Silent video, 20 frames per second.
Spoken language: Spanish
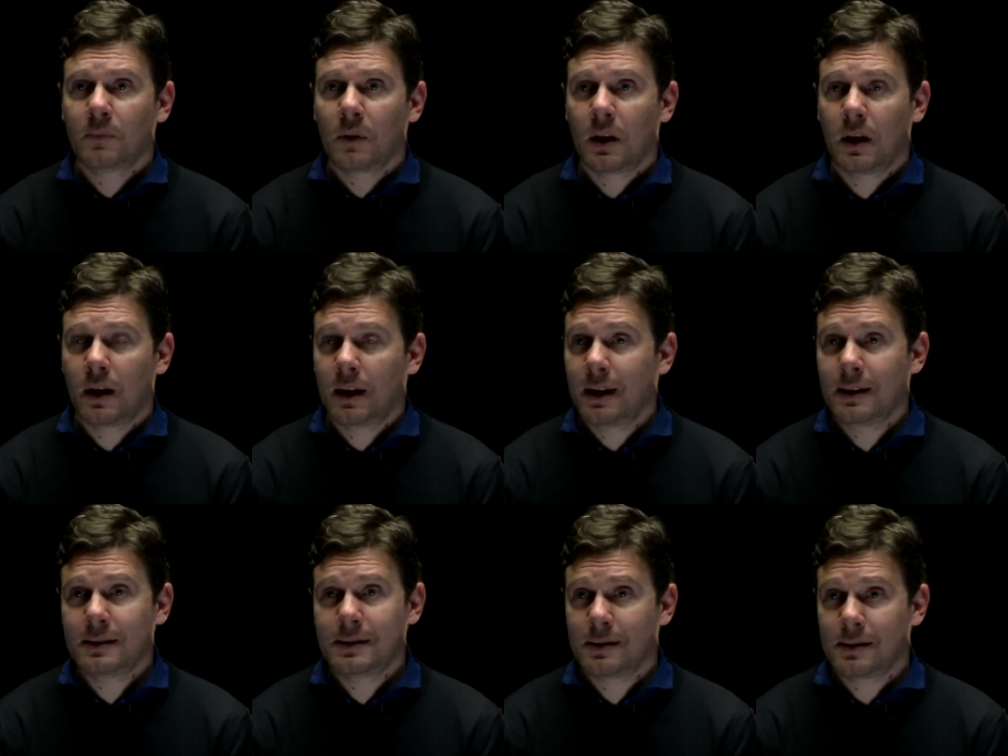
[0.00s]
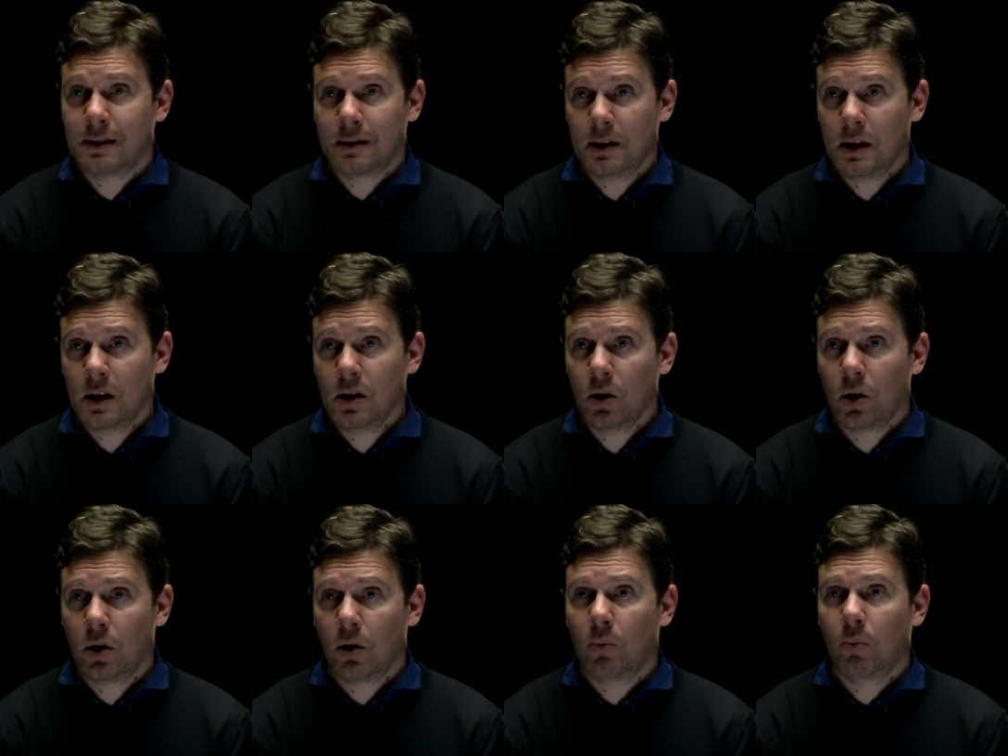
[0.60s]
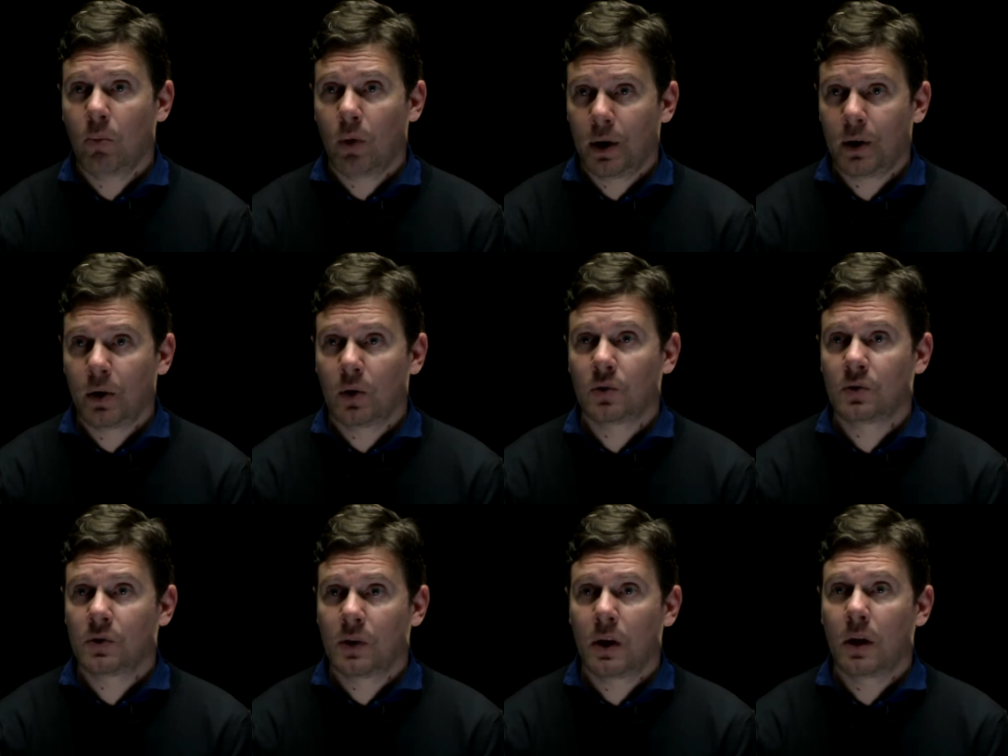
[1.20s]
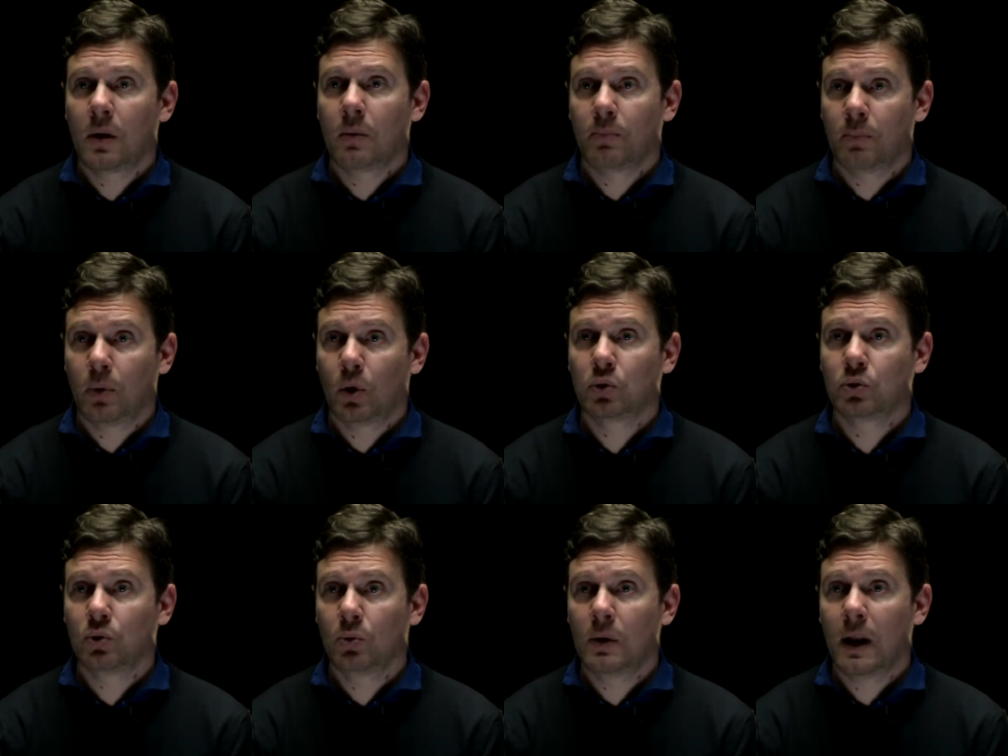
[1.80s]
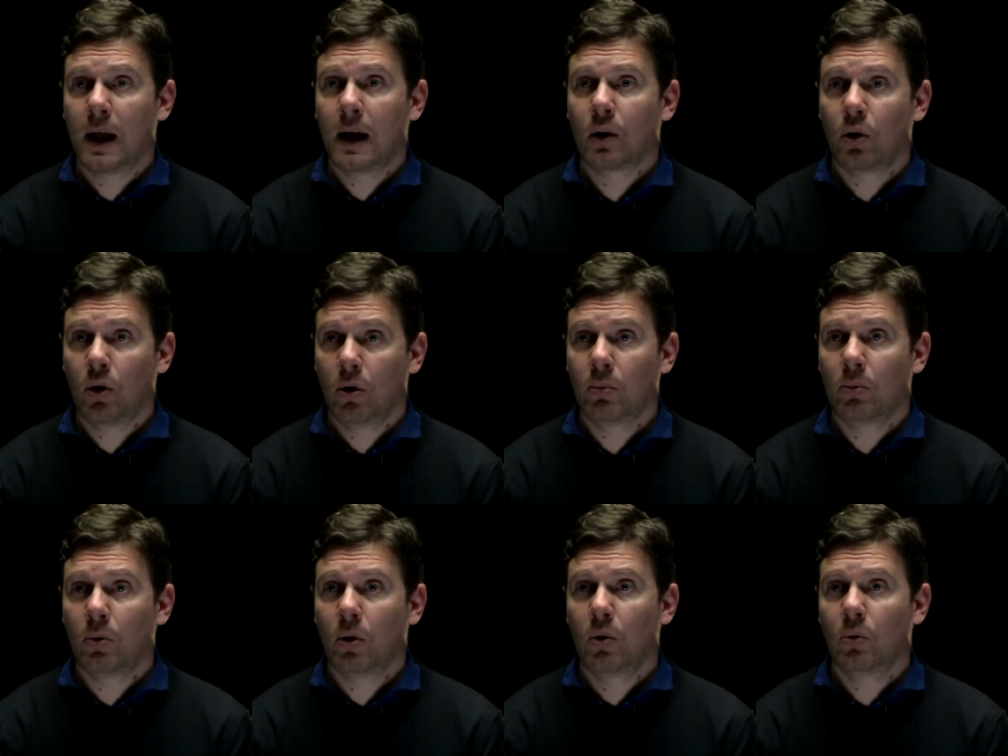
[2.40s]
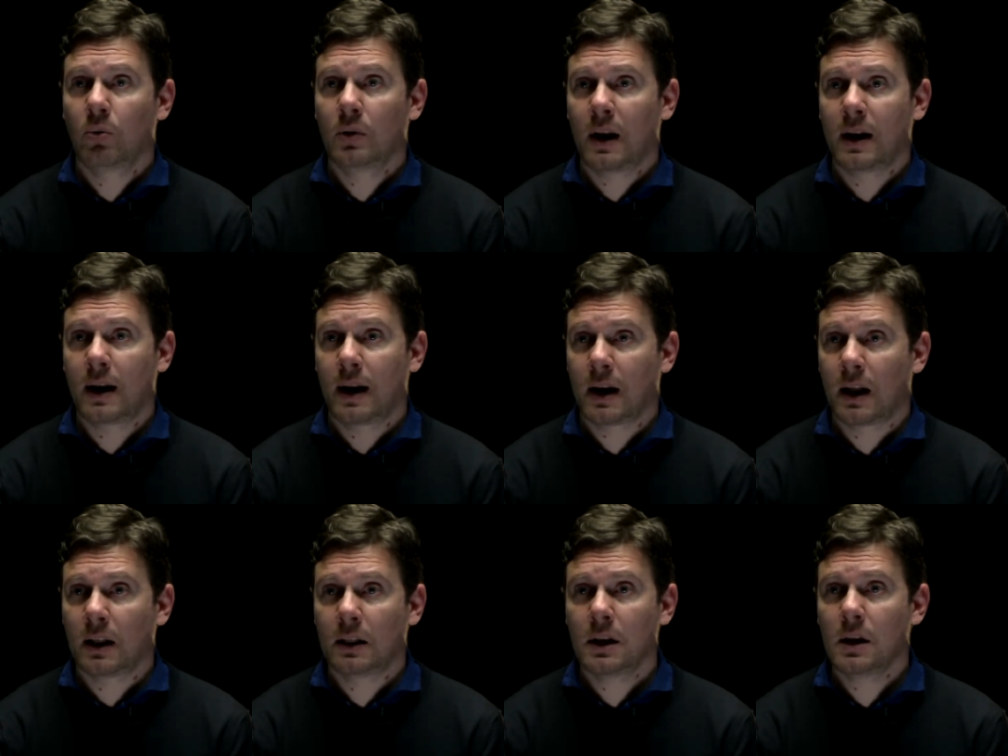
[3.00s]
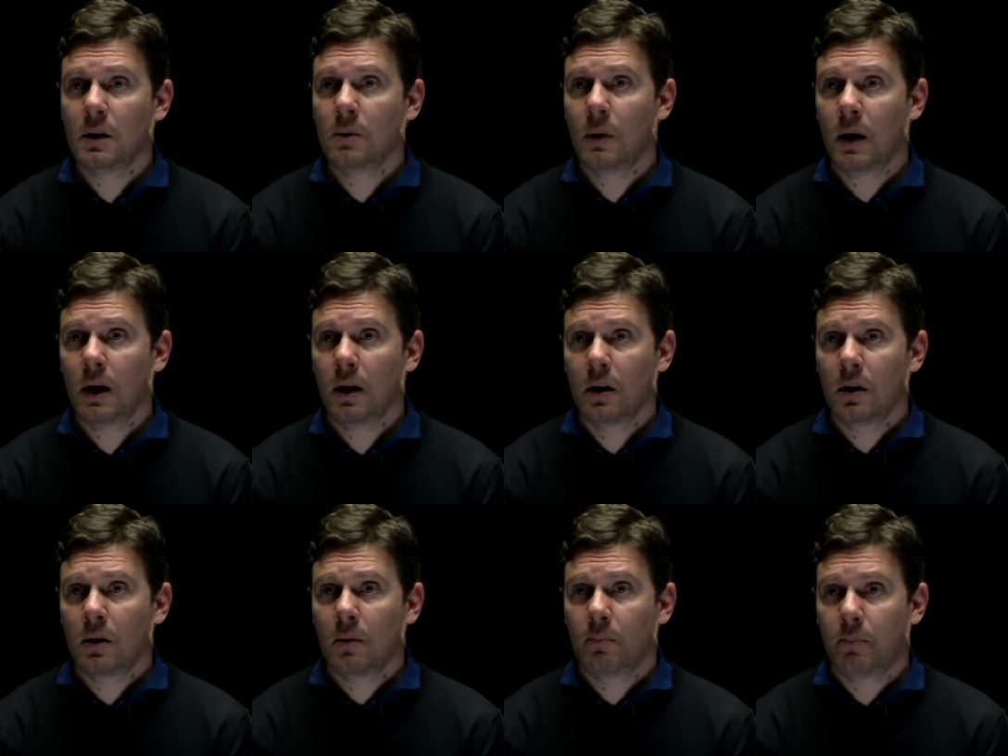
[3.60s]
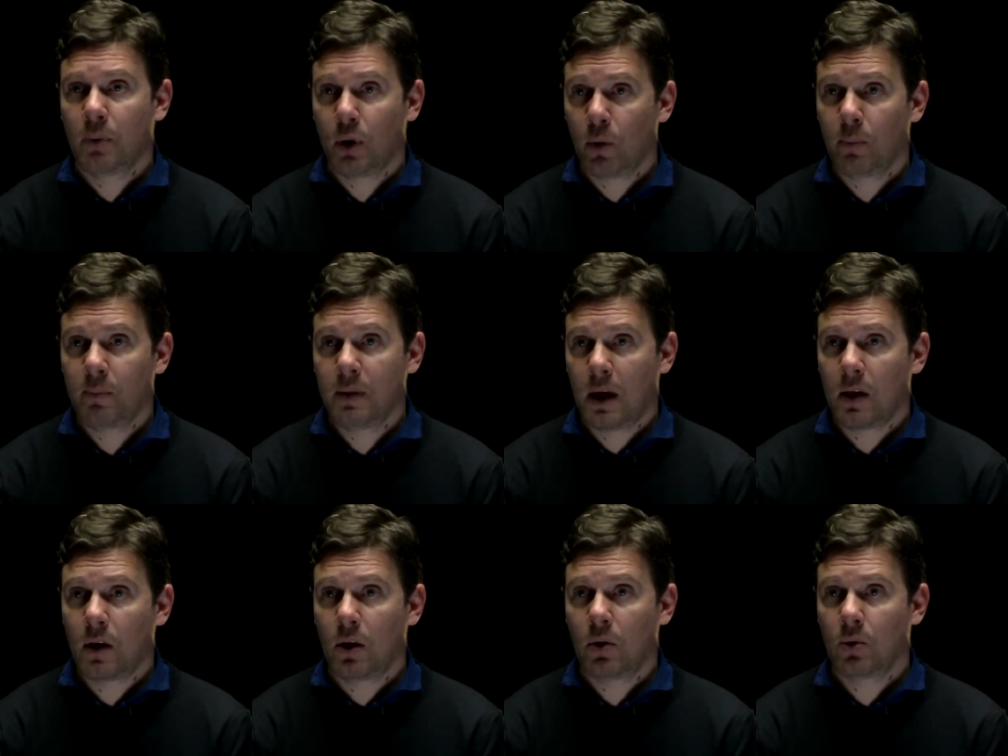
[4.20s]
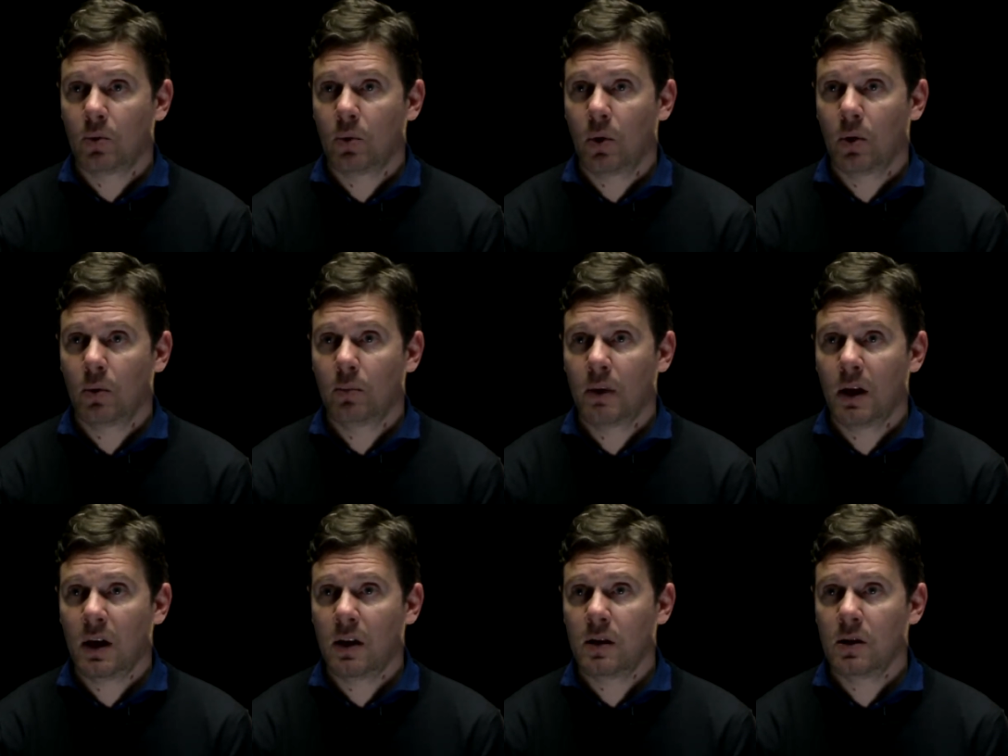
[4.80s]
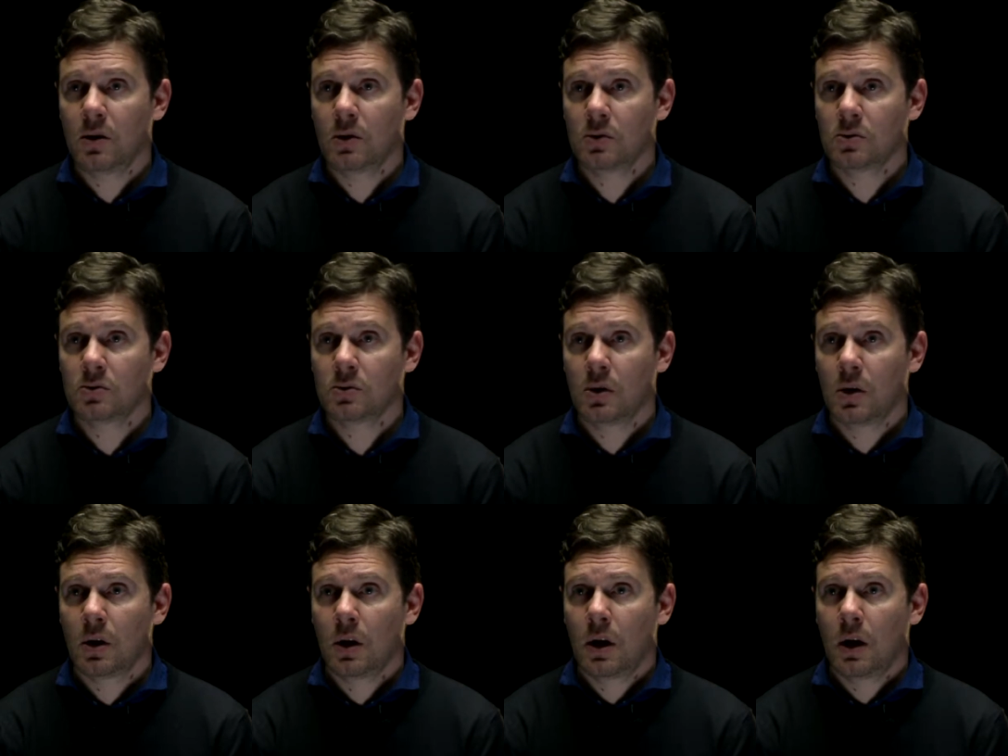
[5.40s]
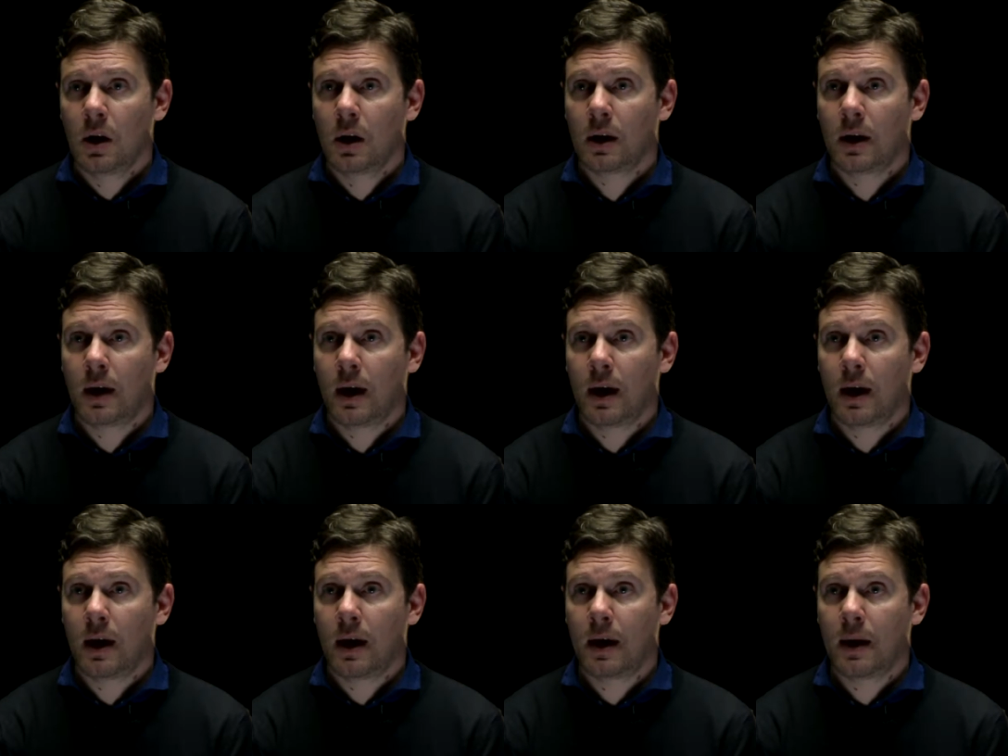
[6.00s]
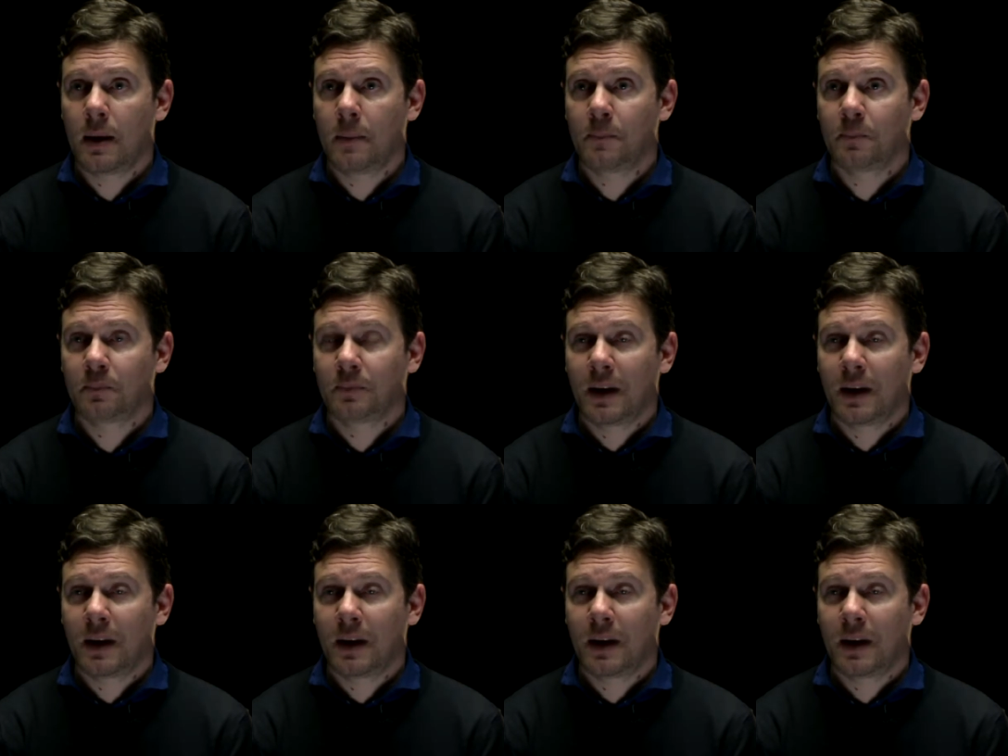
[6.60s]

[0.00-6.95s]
En ese sentido, bueno, se postula como una narrativa propia de los nuevos medios eh, que,